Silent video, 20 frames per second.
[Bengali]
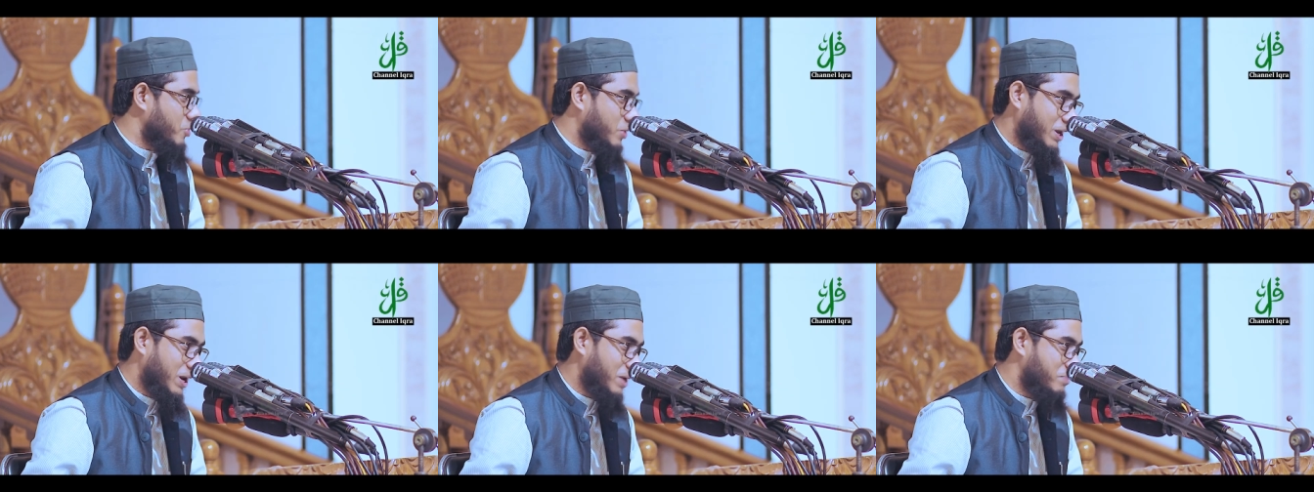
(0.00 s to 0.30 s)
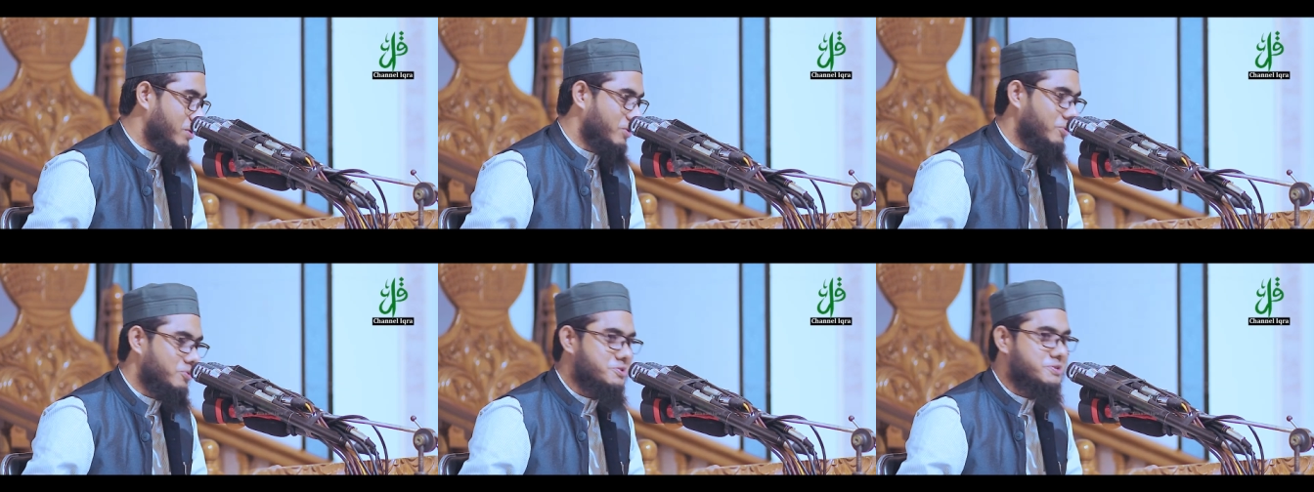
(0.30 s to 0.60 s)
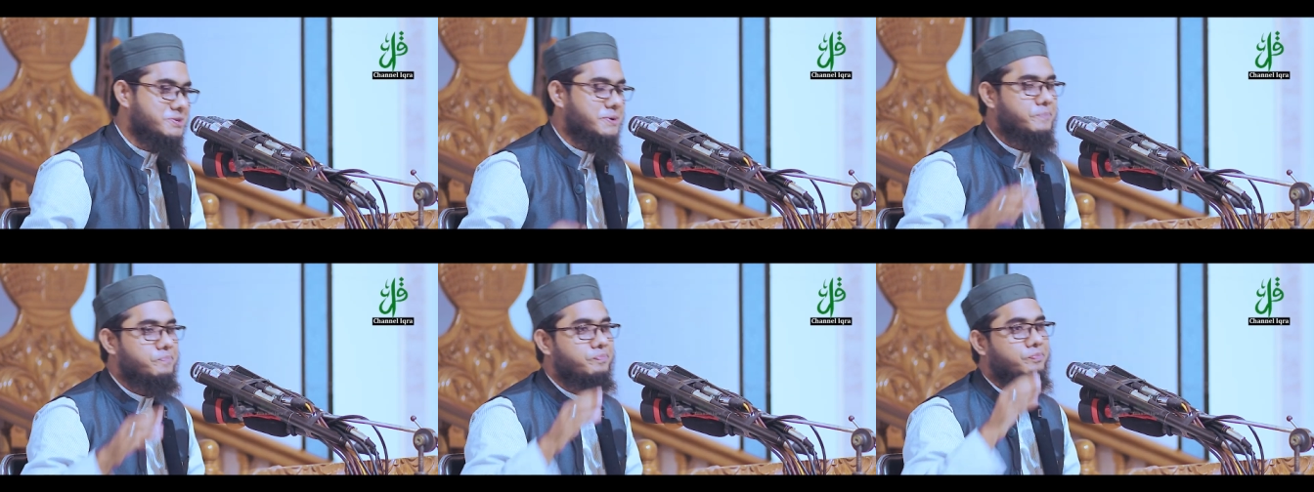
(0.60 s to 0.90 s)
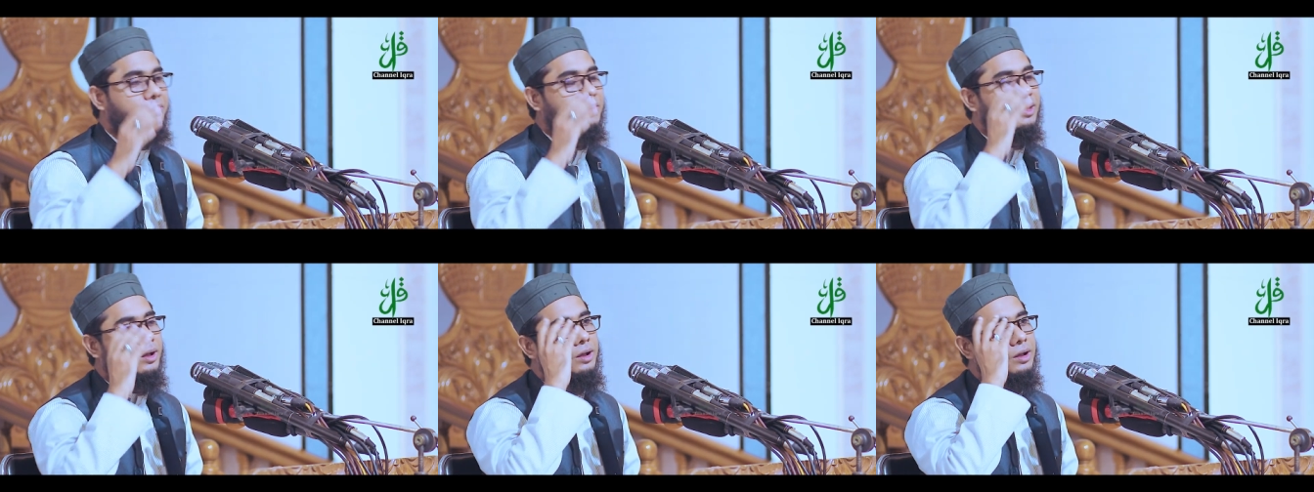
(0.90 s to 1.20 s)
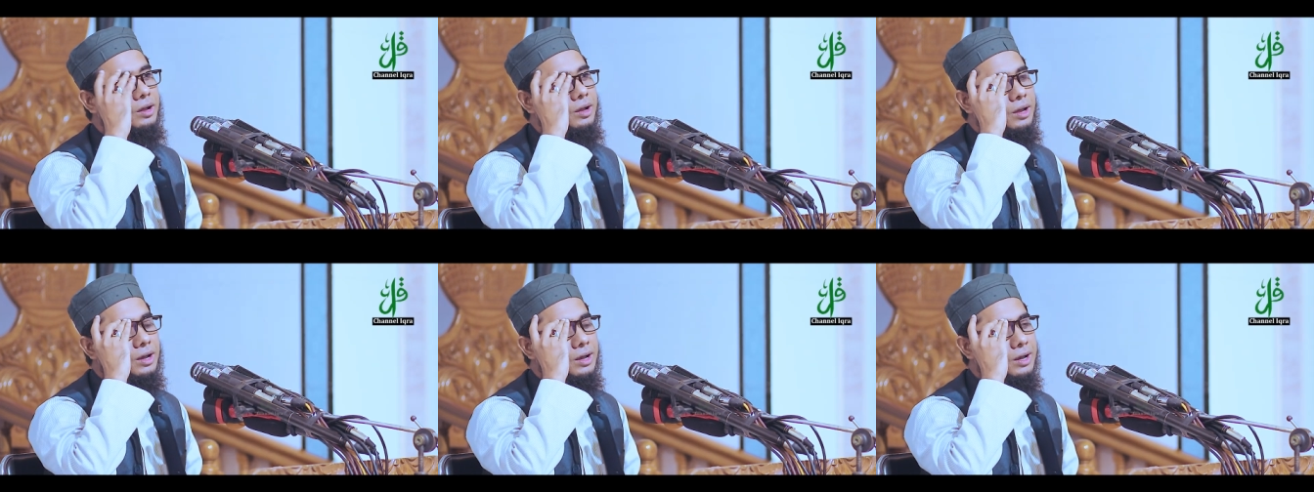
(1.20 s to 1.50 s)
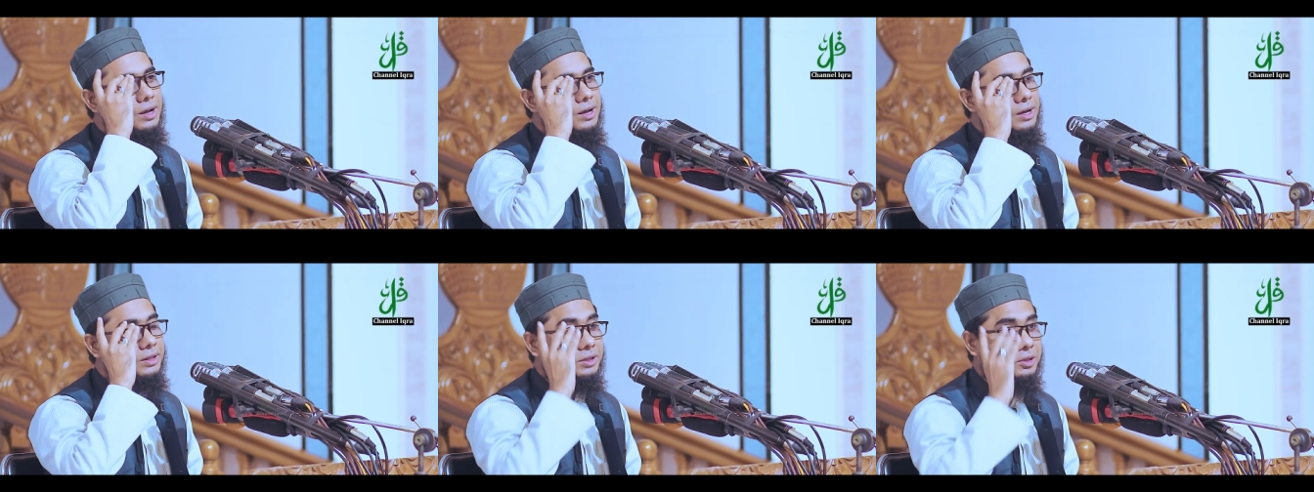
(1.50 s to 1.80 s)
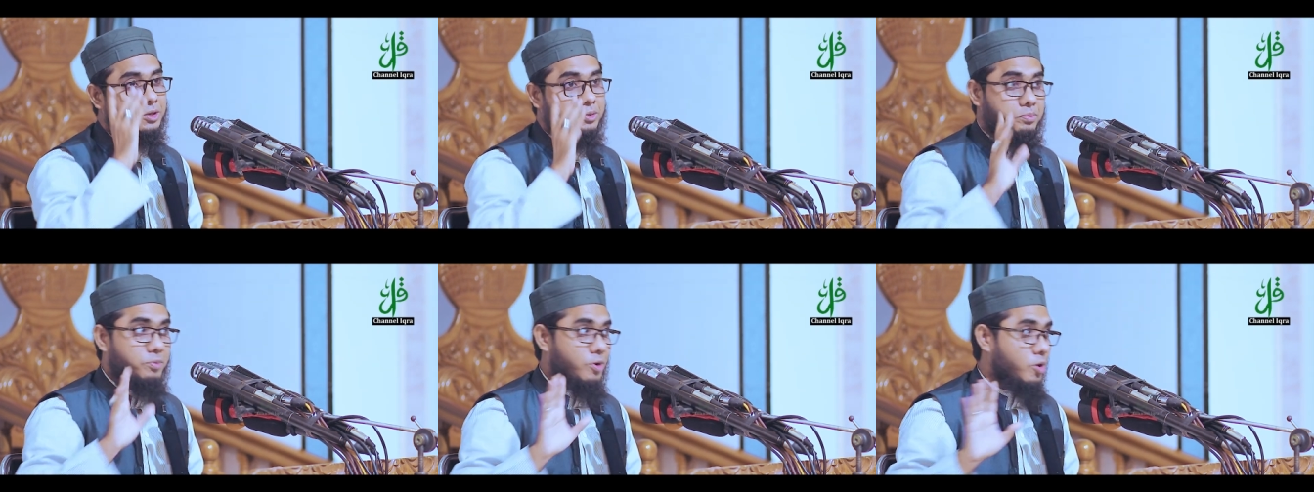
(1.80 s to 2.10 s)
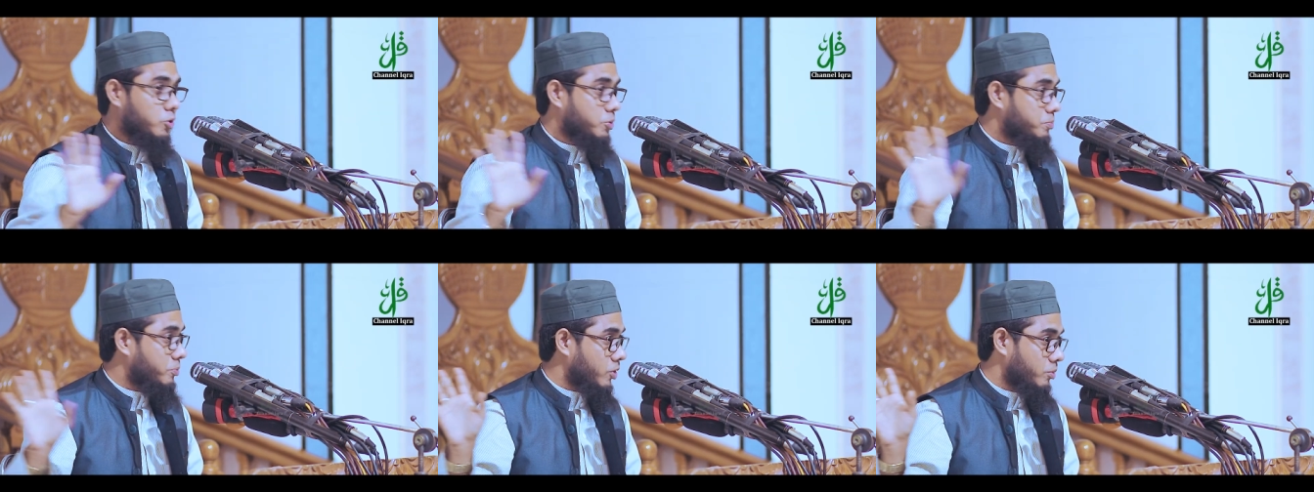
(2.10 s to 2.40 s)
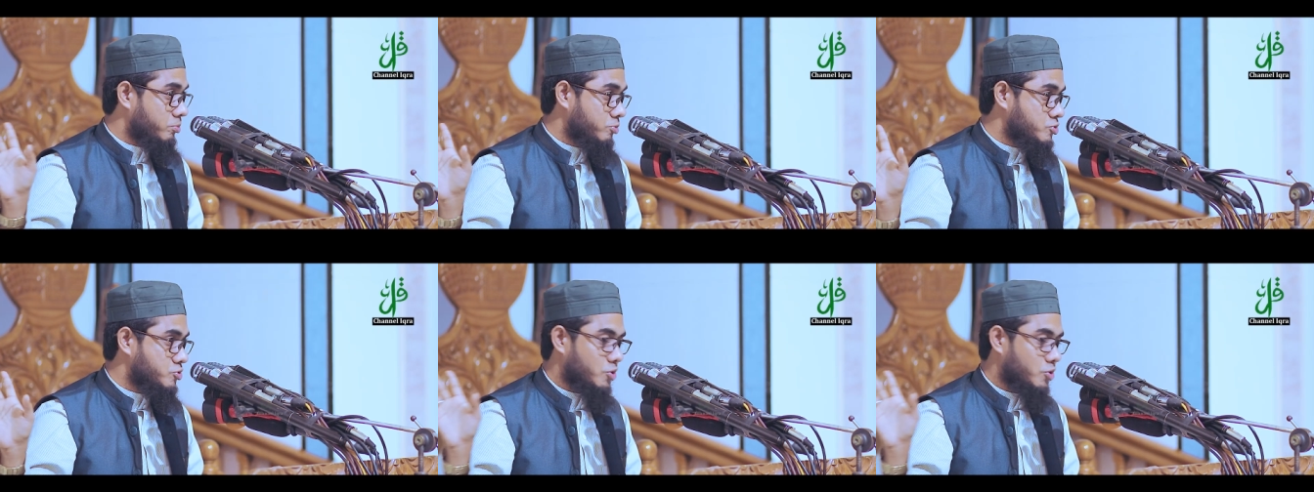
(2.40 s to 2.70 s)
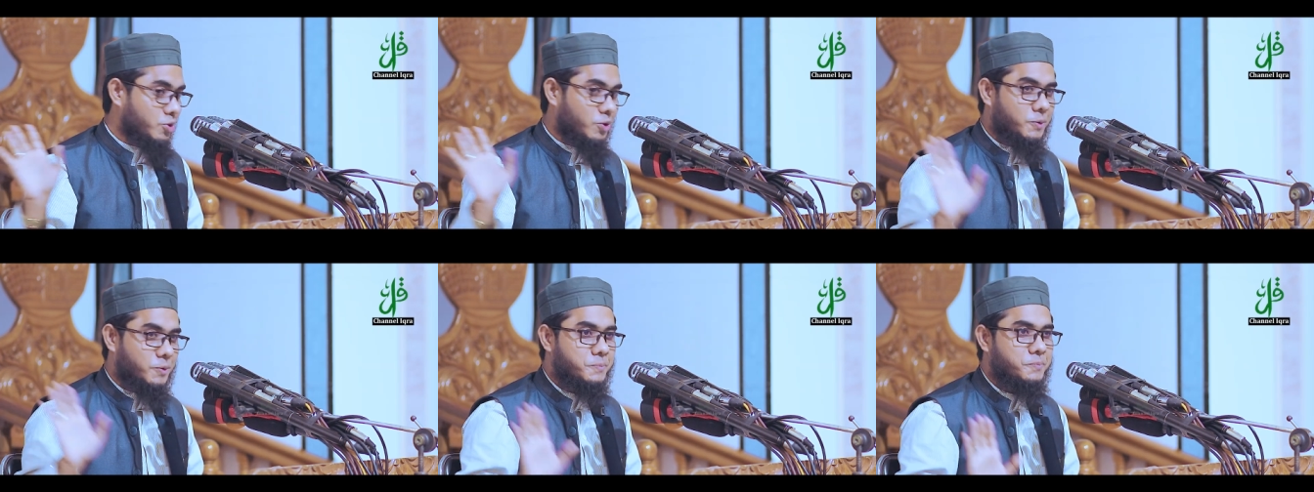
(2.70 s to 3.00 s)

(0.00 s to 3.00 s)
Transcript: মহিলা মানুষ তো তো বহুত বড় বুজুর্গ